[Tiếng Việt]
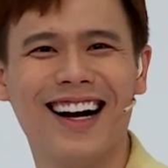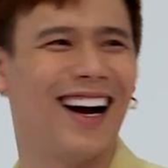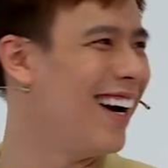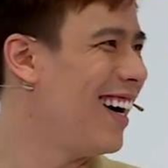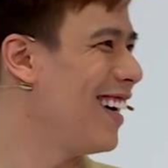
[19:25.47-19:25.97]

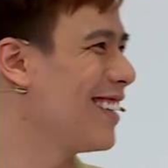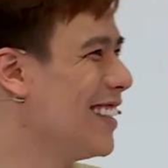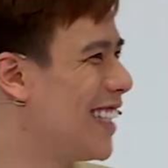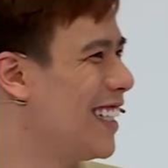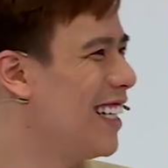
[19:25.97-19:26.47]
À,
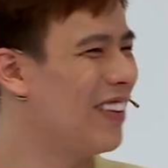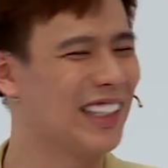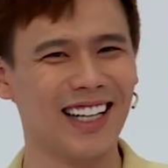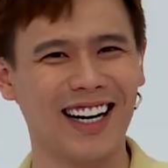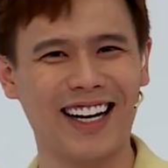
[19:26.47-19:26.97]
đánh tennis
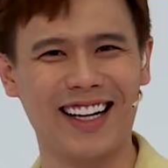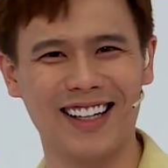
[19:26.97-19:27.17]
bằng chân nghe